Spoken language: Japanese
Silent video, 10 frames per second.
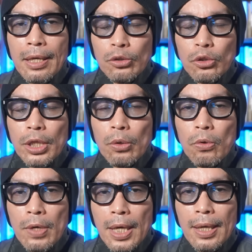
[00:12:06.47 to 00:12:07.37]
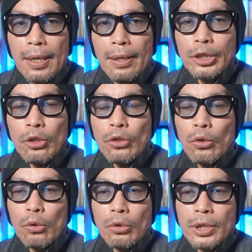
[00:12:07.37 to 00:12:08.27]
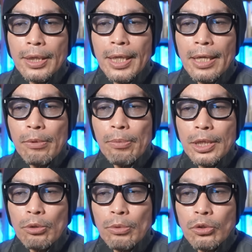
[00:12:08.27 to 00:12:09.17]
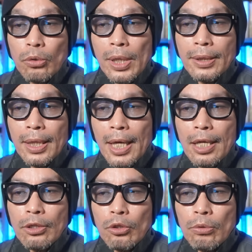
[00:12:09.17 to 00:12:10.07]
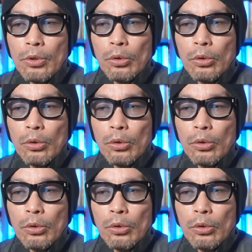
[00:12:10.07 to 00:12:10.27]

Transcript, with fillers: そして後半、いよいよこの世代も場所も育った環境も